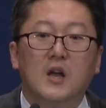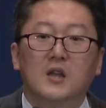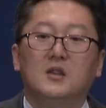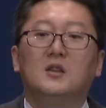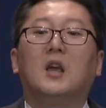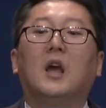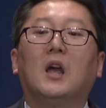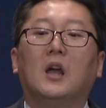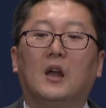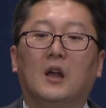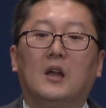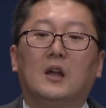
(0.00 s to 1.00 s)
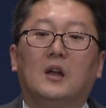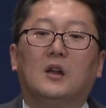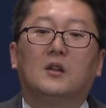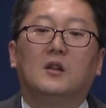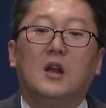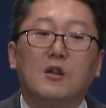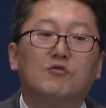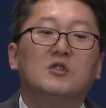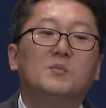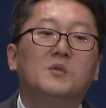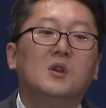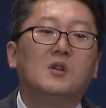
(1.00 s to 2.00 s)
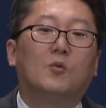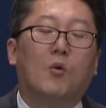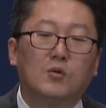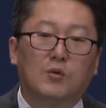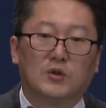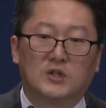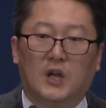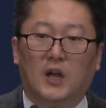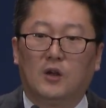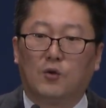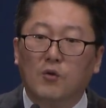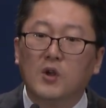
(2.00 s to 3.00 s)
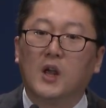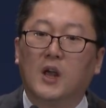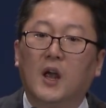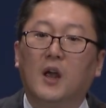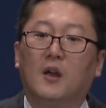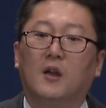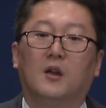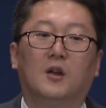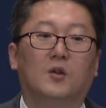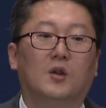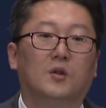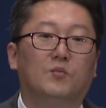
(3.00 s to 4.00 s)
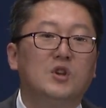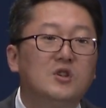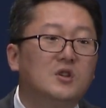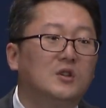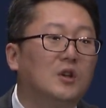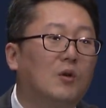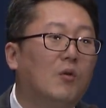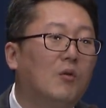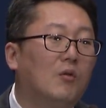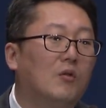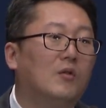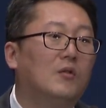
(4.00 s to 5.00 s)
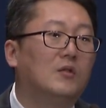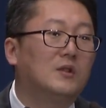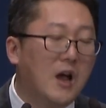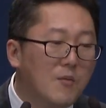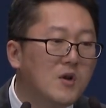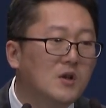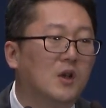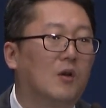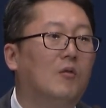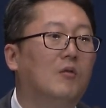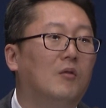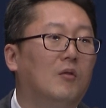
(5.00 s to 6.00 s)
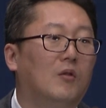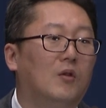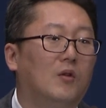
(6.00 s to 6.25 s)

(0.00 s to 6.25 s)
이게 예수님의 공동체, 교회의 비전이고 사명이고